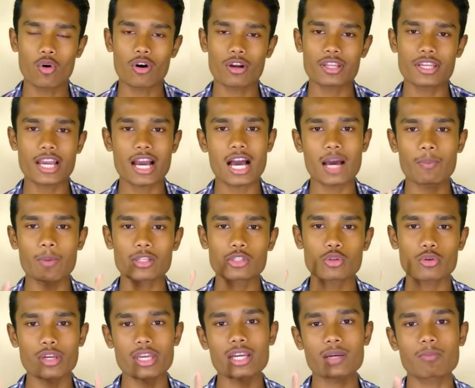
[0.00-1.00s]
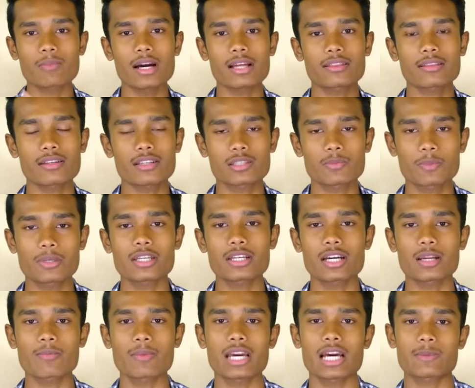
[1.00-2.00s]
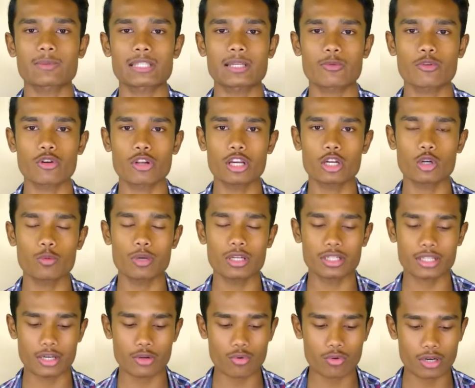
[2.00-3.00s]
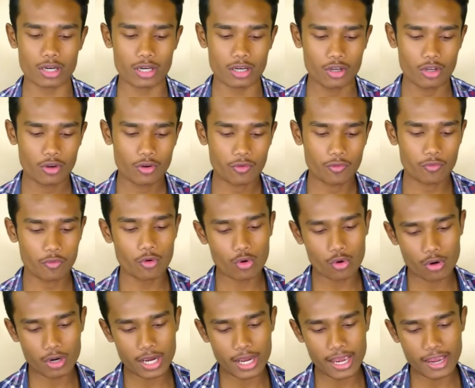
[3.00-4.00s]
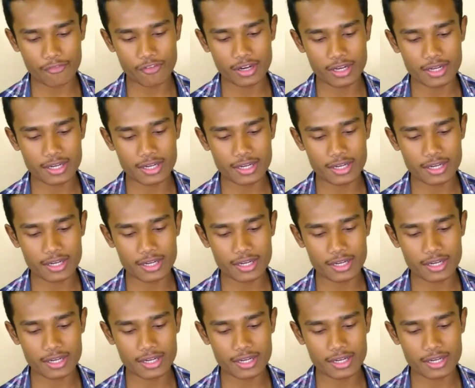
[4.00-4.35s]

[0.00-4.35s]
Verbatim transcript: और यहाँ पे जो एकमात्र स्पीकर मैं आप सब आपको रेकमेंड करूंगा वो होगा एफ